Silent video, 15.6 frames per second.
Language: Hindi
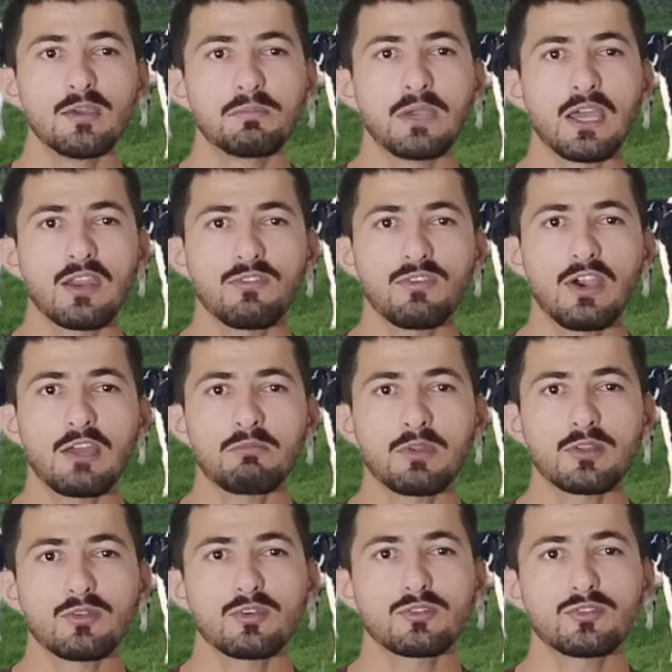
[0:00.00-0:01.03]
प्यारे
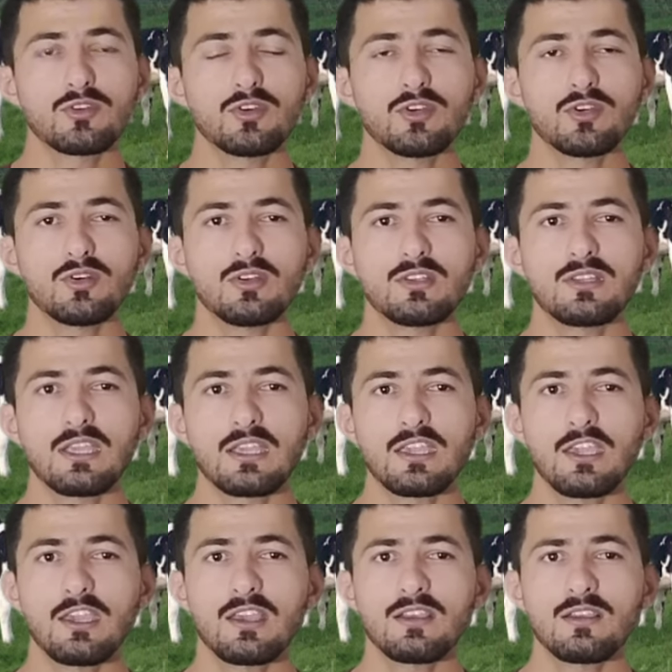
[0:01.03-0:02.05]
फार्मर दोस्तों
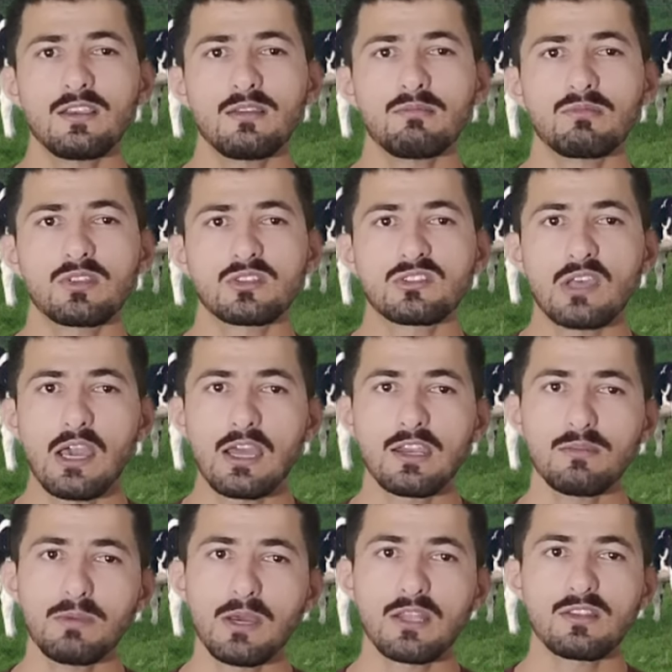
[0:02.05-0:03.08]
देखें
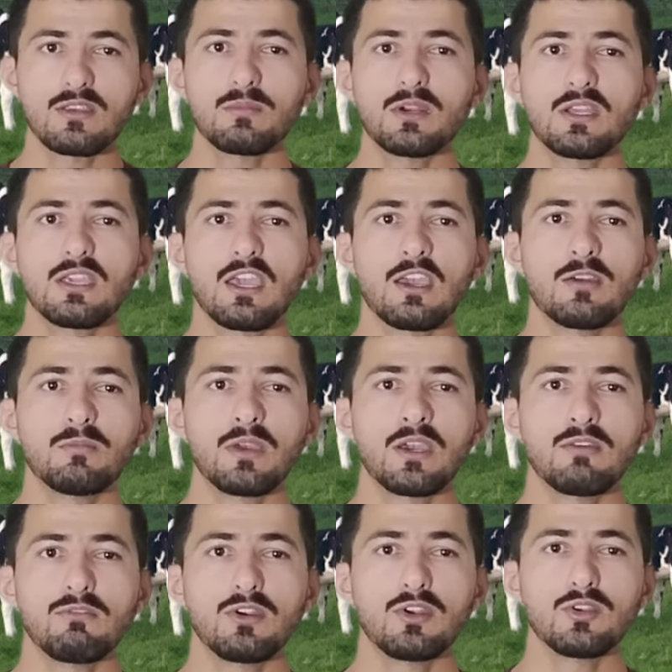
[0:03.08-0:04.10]
सारी बातें बड़ी अहम
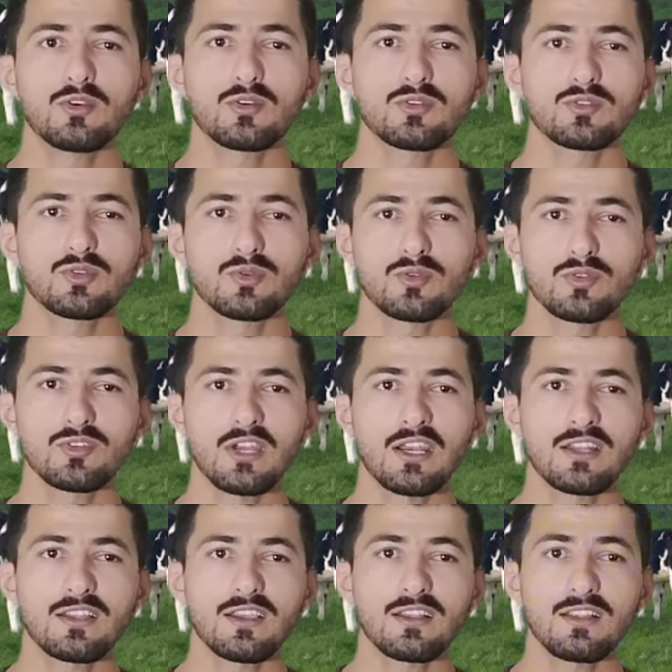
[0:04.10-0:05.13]
हैं वीडियो को शुरू से
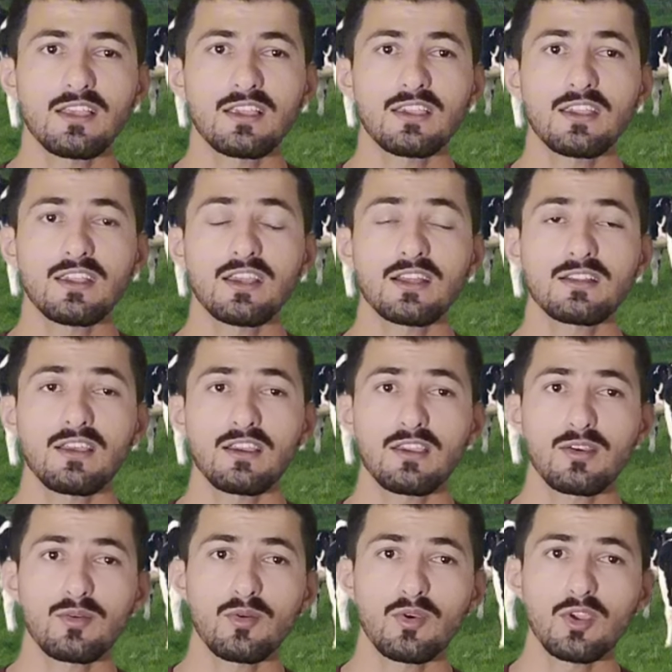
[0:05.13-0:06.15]
एंड तक देखिएगा
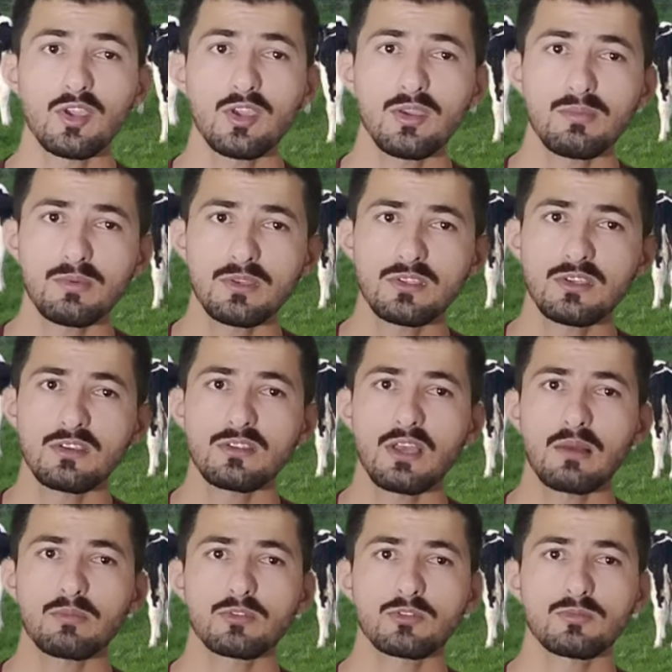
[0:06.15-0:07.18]
ताकि कोई भी चीज़
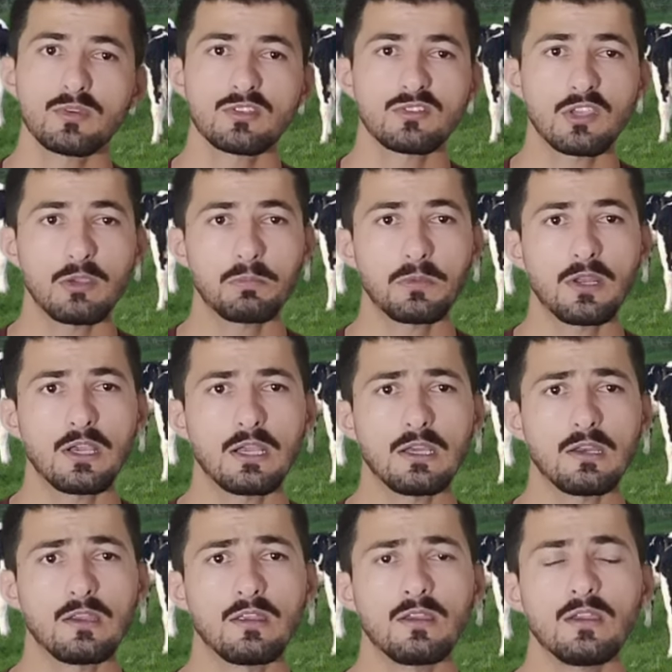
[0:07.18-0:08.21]
आप उसमें स्किप ना
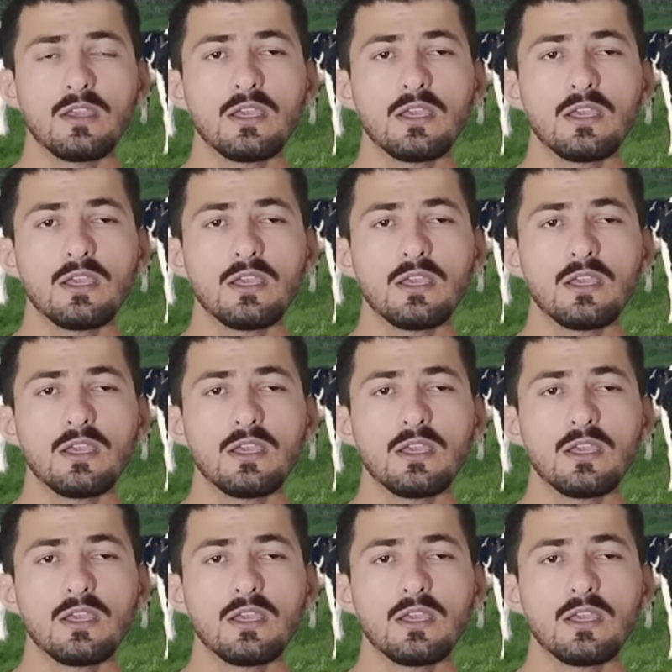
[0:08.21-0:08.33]
करें